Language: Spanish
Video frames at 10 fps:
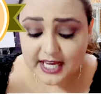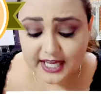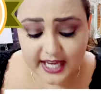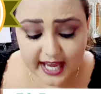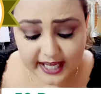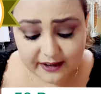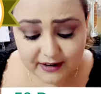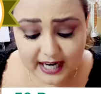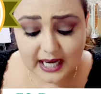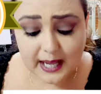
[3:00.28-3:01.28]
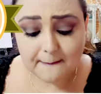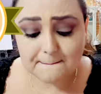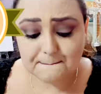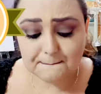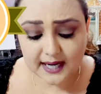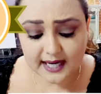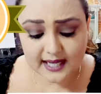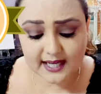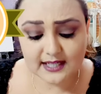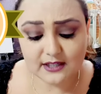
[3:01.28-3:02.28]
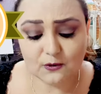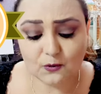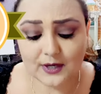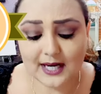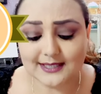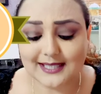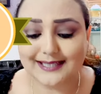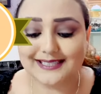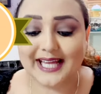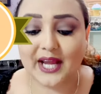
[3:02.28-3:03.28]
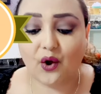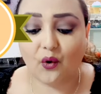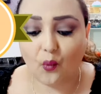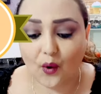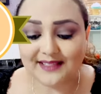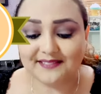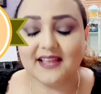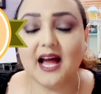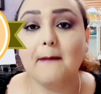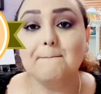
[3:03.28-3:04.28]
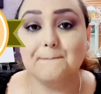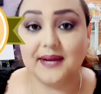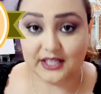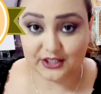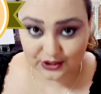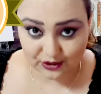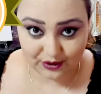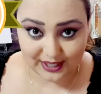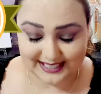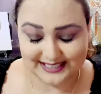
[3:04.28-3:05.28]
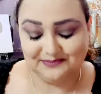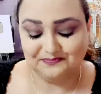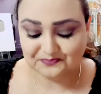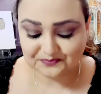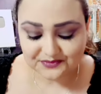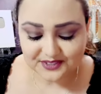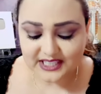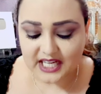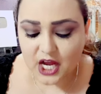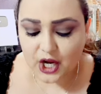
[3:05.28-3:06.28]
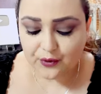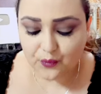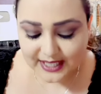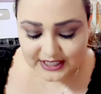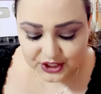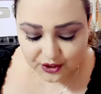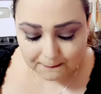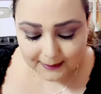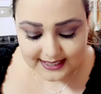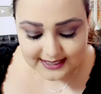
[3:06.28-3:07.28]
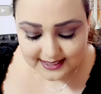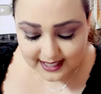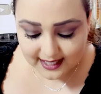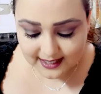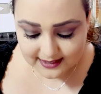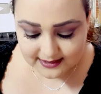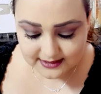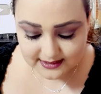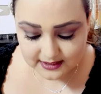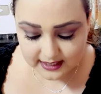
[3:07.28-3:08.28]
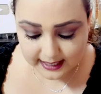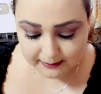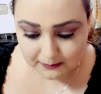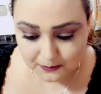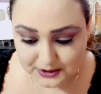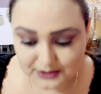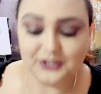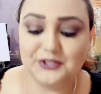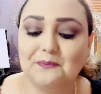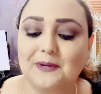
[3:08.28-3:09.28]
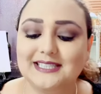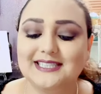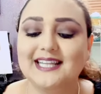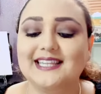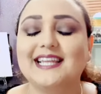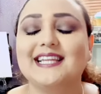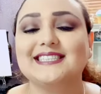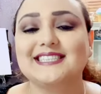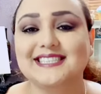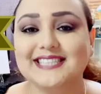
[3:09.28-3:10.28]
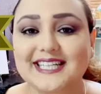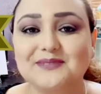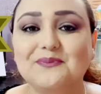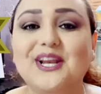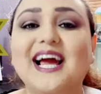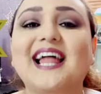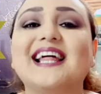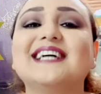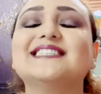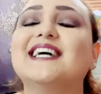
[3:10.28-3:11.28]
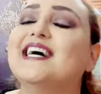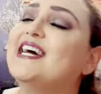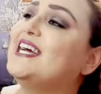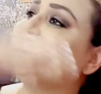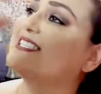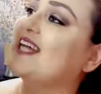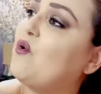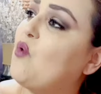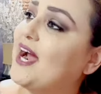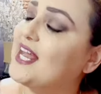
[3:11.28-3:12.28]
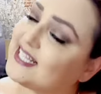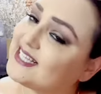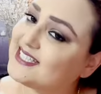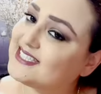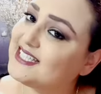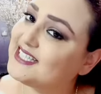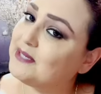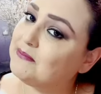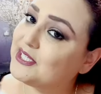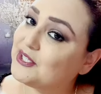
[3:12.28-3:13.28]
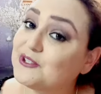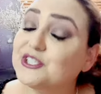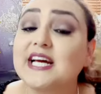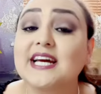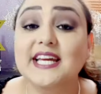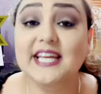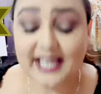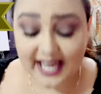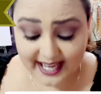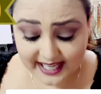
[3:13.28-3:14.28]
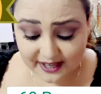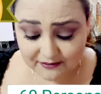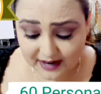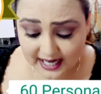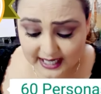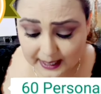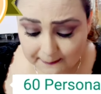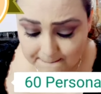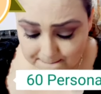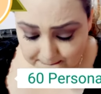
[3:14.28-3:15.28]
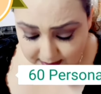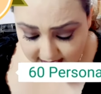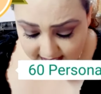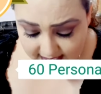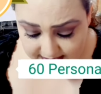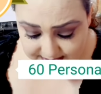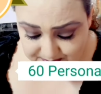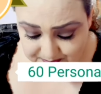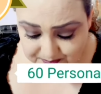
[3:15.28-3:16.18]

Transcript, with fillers: y equivale para unas 50 personas. Nuestro pastel, ¿en qué vamos? Nuestro pastel de 16 pulgadas es de 40 centímetros y equivale para